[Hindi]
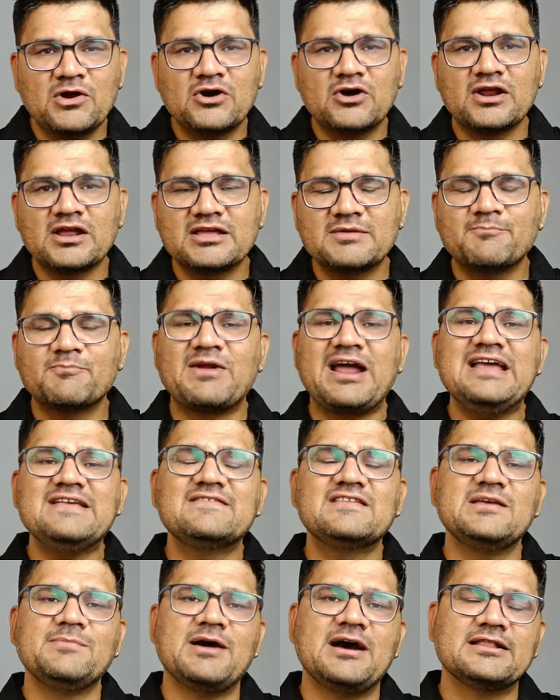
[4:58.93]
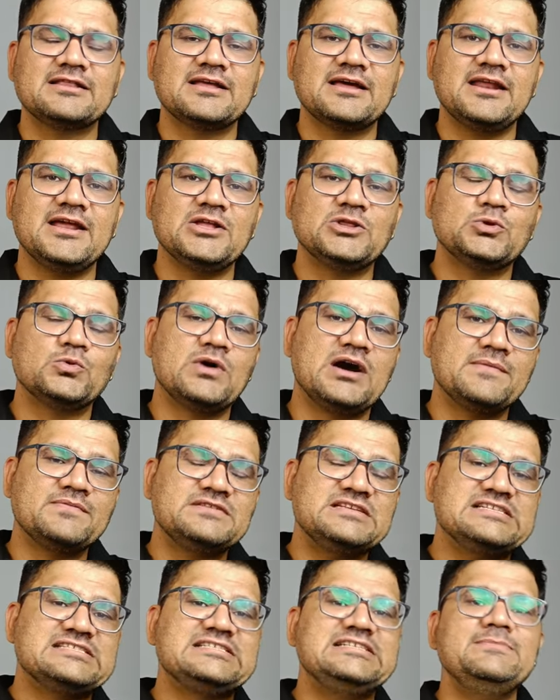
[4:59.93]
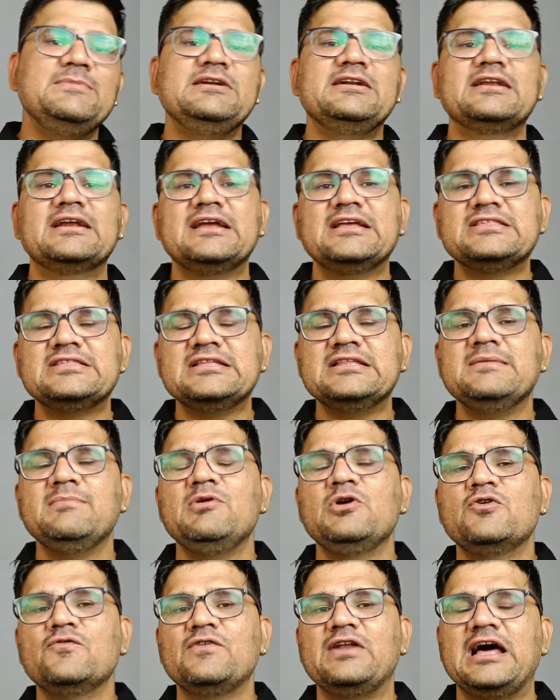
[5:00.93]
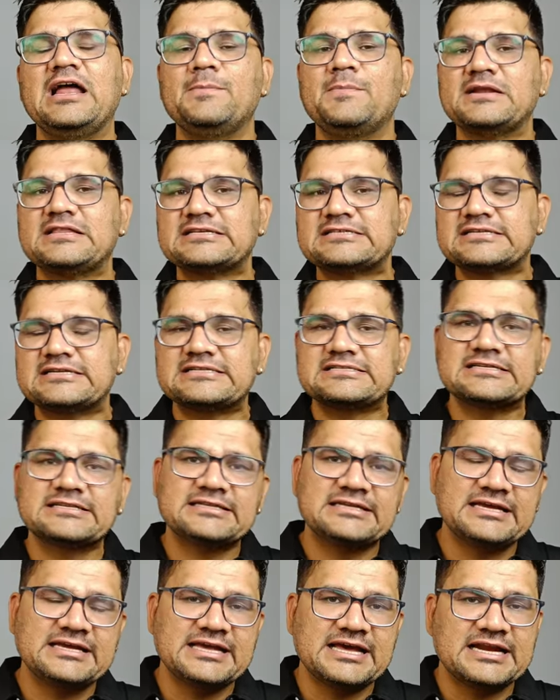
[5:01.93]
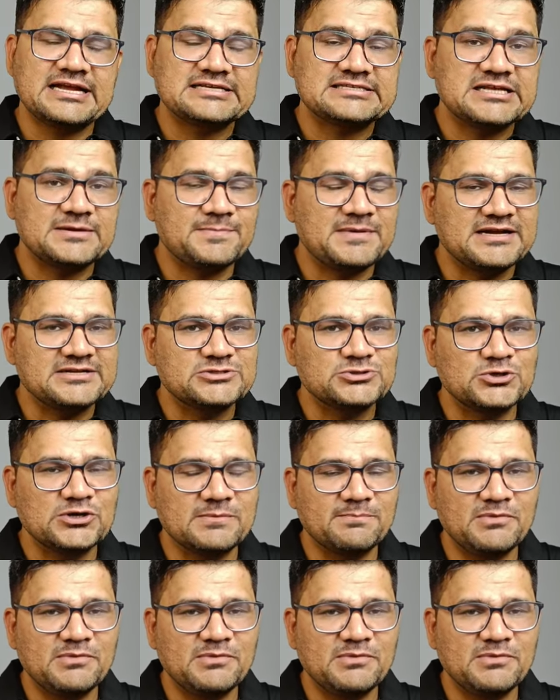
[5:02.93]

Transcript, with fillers: और प्राइस की बात करें तो आप 60 मीटर की चिमनी को फिलहाल परचेस कर सकते हैं ग्यारह हज़ार पाँच सौ